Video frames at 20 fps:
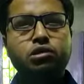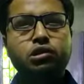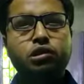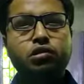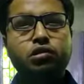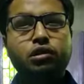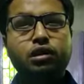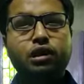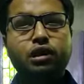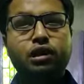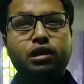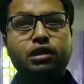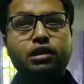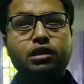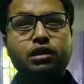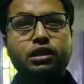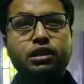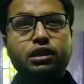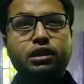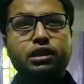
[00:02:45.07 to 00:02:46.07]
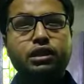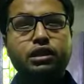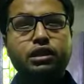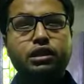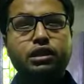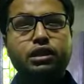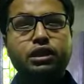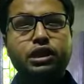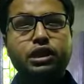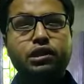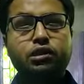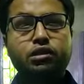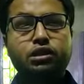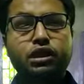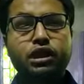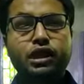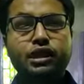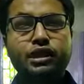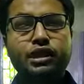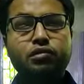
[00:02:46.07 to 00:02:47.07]
যখন তৃতীয়
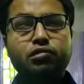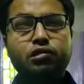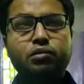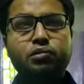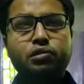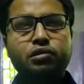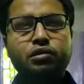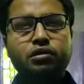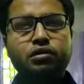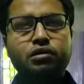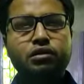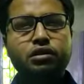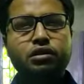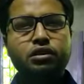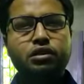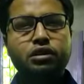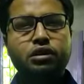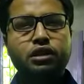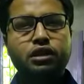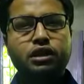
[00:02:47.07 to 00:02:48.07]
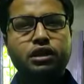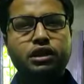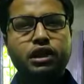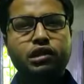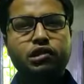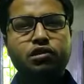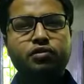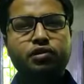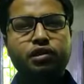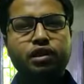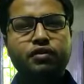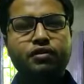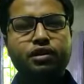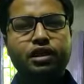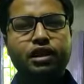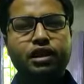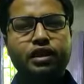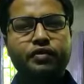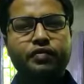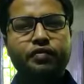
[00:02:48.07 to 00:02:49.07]
শ্রেণীতে উঠব ঠিক সেই সময়
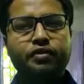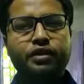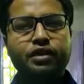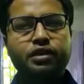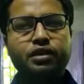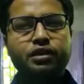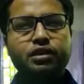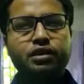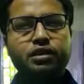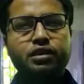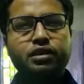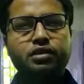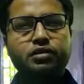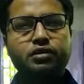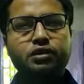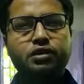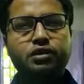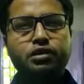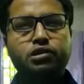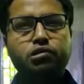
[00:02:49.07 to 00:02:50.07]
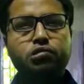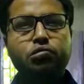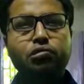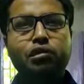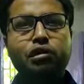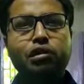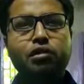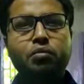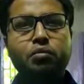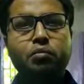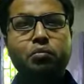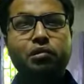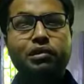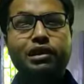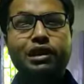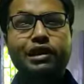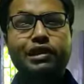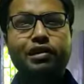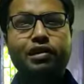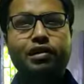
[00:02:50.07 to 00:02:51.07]
আমাকে স্কুল
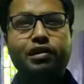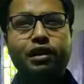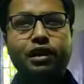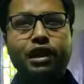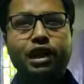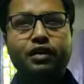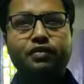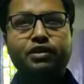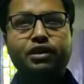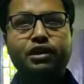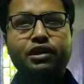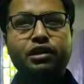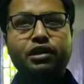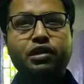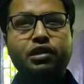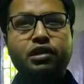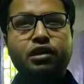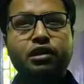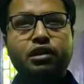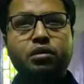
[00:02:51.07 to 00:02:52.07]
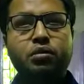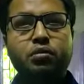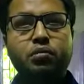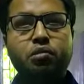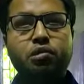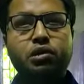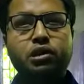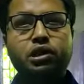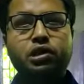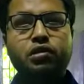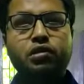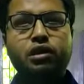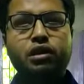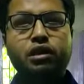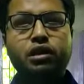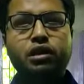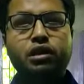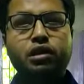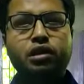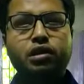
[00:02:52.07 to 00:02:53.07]
বদলে দেওয়া হয় আমি ভর্তি হই
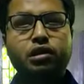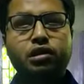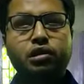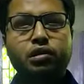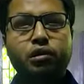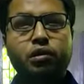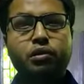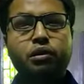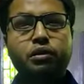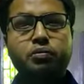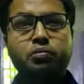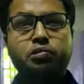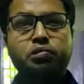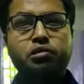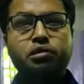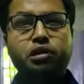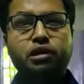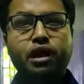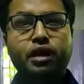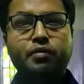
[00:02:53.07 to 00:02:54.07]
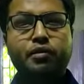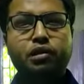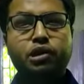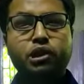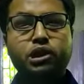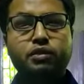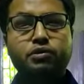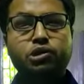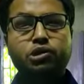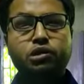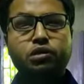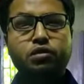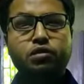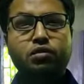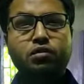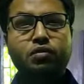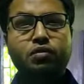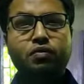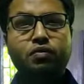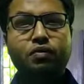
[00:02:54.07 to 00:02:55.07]
নরেন্দ্রপুর রামকৃষ্ণ মিশন
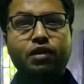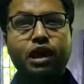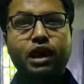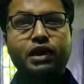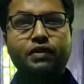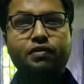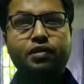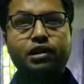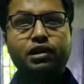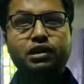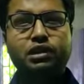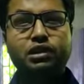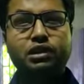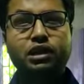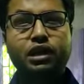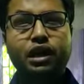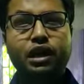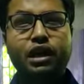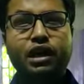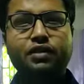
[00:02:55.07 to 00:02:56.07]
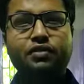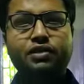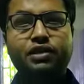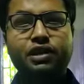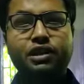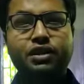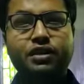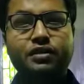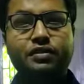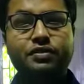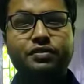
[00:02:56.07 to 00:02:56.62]
ব্লাইন্ড বয়েজ একাডেমিতে